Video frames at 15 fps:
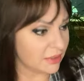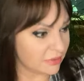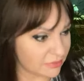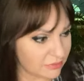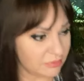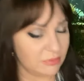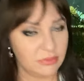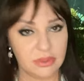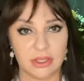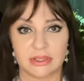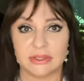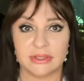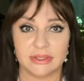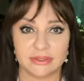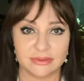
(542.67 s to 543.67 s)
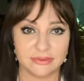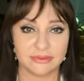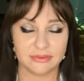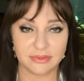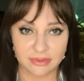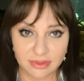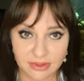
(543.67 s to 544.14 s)
Э, ладно,
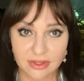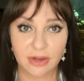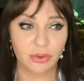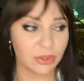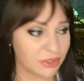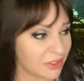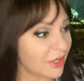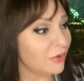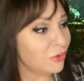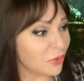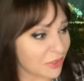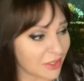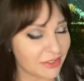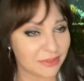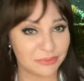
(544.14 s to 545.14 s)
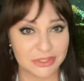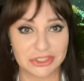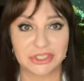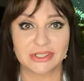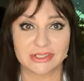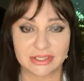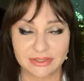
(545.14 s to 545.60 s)
э, какой-никакой рядом
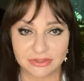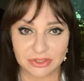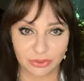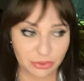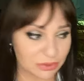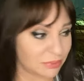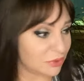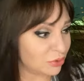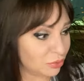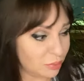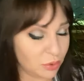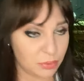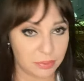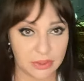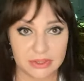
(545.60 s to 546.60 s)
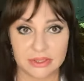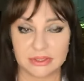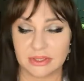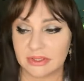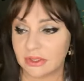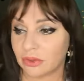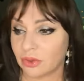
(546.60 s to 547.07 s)
лежит, слава тебе, Господи, у
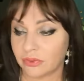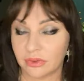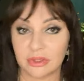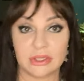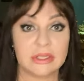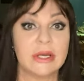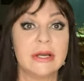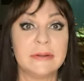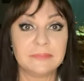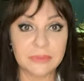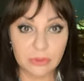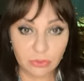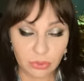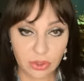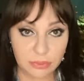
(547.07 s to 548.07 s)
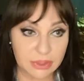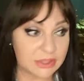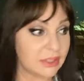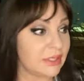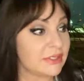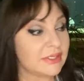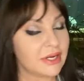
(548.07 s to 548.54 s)
полпланеты и такого нет.
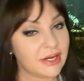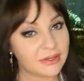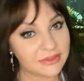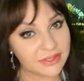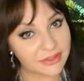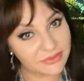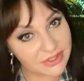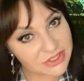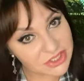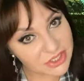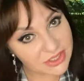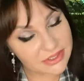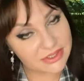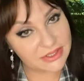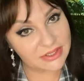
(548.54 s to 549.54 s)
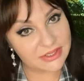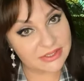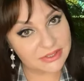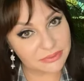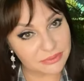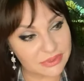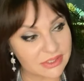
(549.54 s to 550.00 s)
Угомонились, а наволочка
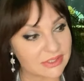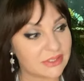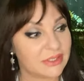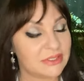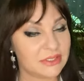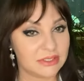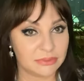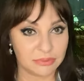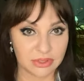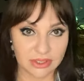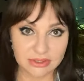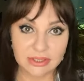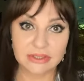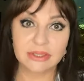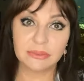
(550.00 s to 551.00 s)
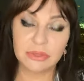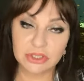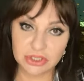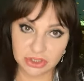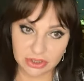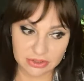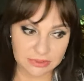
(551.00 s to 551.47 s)
осталась там в бессознательном, и она там
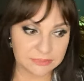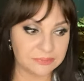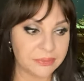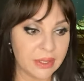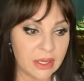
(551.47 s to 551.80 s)
лежит.